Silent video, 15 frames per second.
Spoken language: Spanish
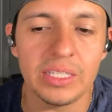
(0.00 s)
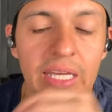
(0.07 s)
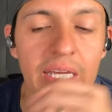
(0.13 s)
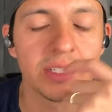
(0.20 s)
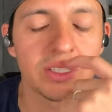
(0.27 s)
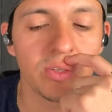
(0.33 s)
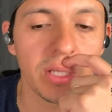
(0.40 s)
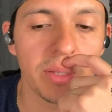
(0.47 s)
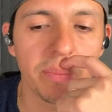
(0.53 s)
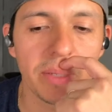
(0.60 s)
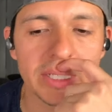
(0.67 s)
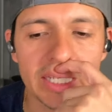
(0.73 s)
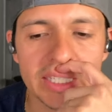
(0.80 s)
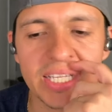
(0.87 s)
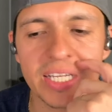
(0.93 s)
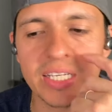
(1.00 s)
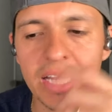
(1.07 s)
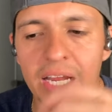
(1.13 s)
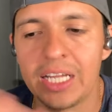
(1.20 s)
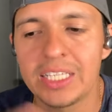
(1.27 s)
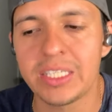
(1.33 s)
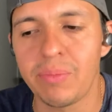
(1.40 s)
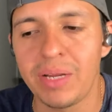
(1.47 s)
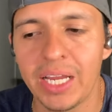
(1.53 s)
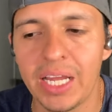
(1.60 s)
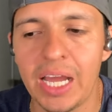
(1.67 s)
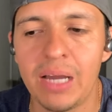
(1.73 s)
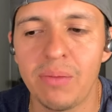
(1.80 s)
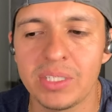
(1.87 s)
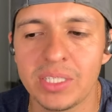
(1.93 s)
y es donde empieza a hacer ya las
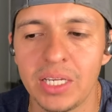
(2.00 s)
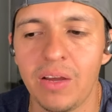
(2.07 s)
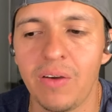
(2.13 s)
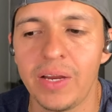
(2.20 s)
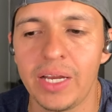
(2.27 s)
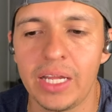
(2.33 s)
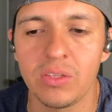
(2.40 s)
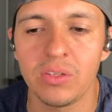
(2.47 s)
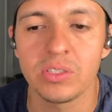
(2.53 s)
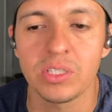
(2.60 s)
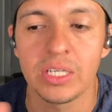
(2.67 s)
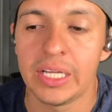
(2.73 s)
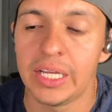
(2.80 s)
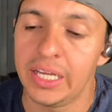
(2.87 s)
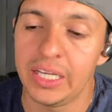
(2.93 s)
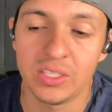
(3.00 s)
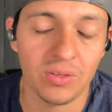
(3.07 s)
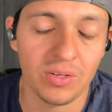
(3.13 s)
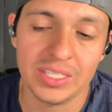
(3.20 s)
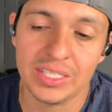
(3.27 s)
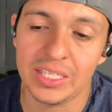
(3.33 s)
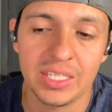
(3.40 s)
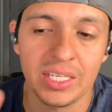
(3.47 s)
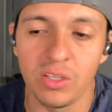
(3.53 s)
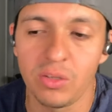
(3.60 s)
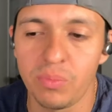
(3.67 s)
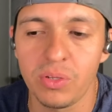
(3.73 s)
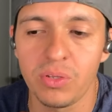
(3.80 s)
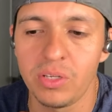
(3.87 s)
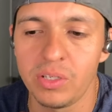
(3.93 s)
amalgamas y la vaina toda. Esto que está haciendo
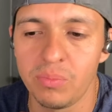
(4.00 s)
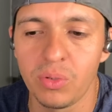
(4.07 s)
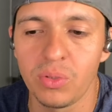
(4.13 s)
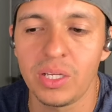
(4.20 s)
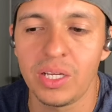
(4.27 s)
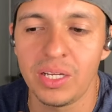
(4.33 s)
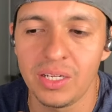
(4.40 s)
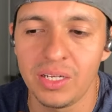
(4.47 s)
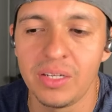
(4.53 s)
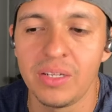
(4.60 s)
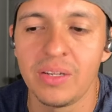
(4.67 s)
por no es brutal.